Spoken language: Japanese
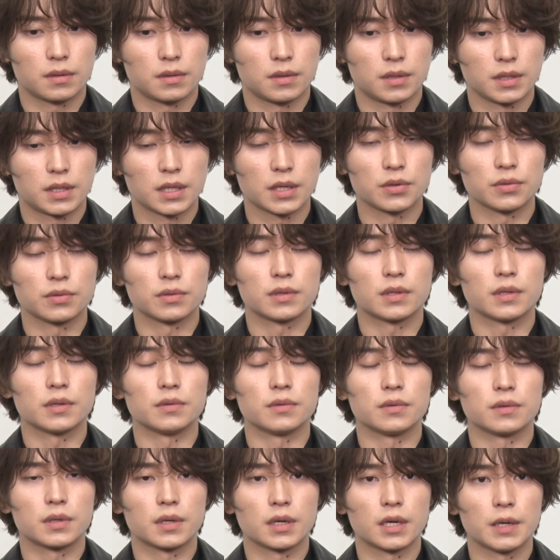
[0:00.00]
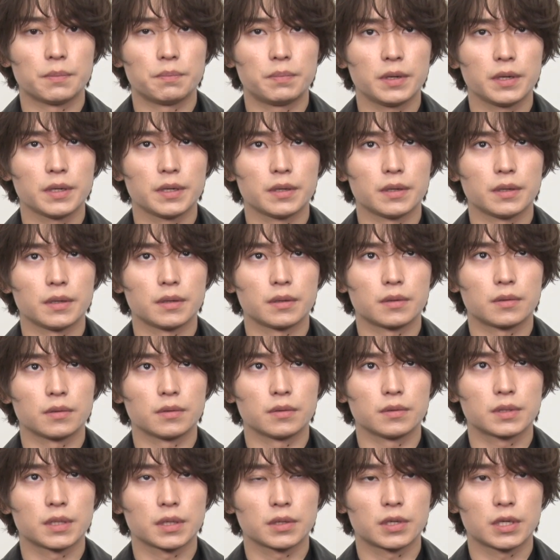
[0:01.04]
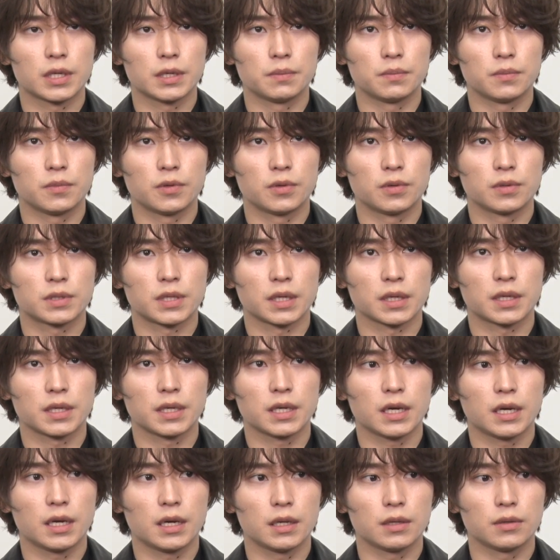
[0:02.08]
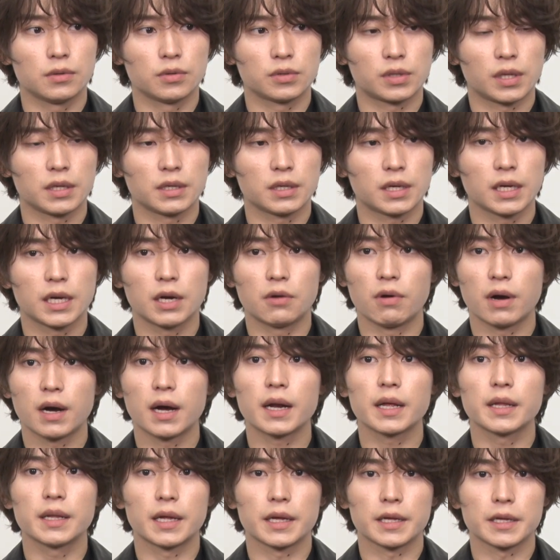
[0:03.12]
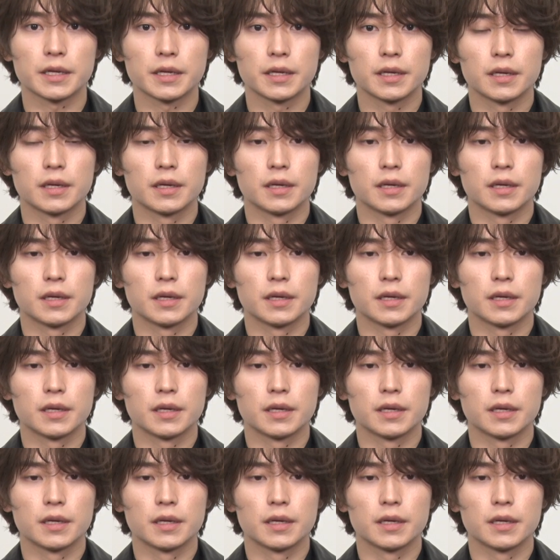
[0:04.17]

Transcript: 出てるっていうかやっぱりこの作品も先がの展開がわからない